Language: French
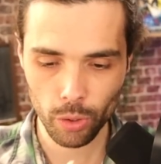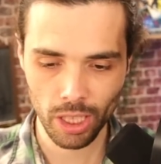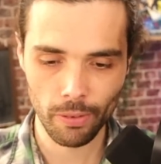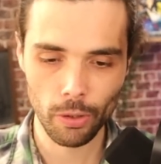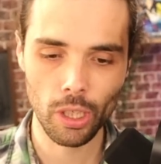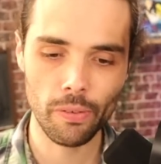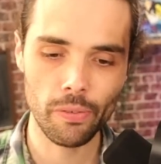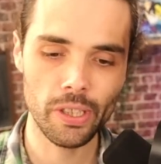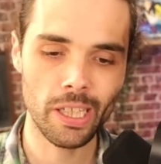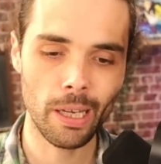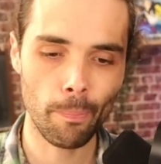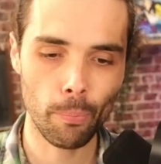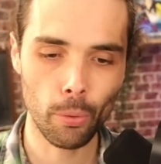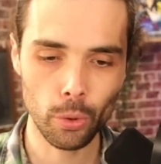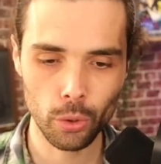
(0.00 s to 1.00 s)
Vous savez dans la vie il
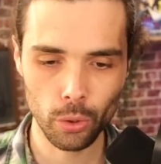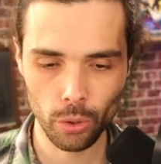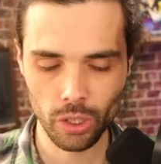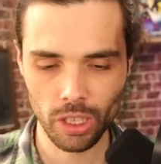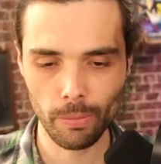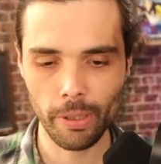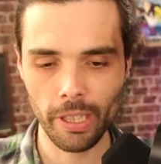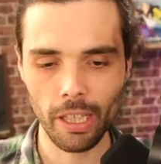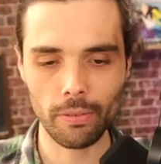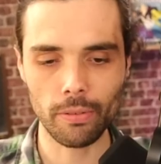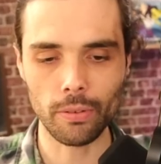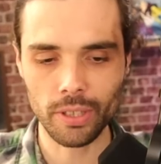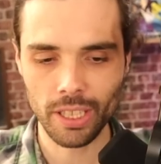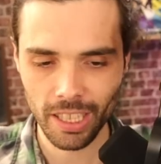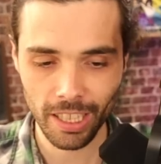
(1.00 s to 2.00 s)
y a peu de choses qui
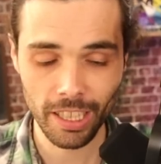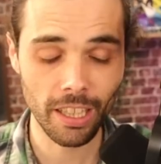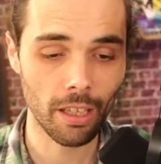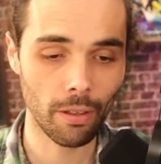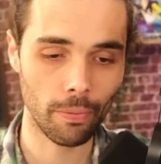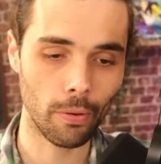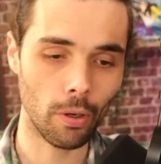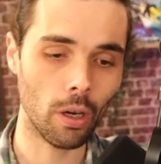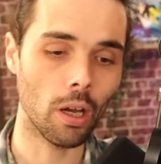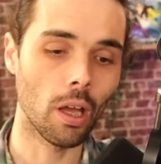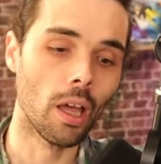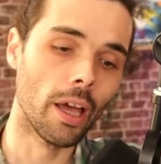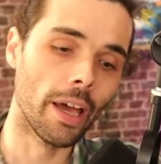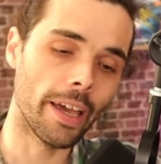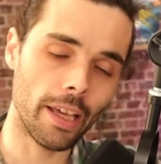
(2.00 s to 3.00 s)
m'énervent très très
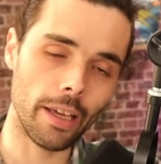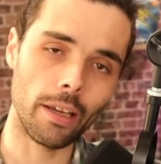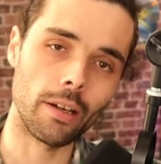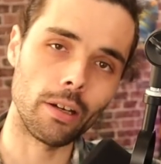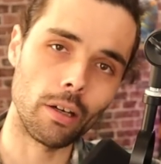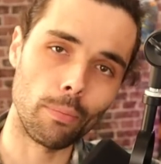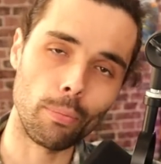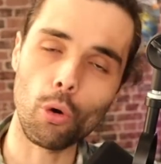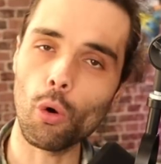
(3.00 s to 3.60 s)
fort et euh,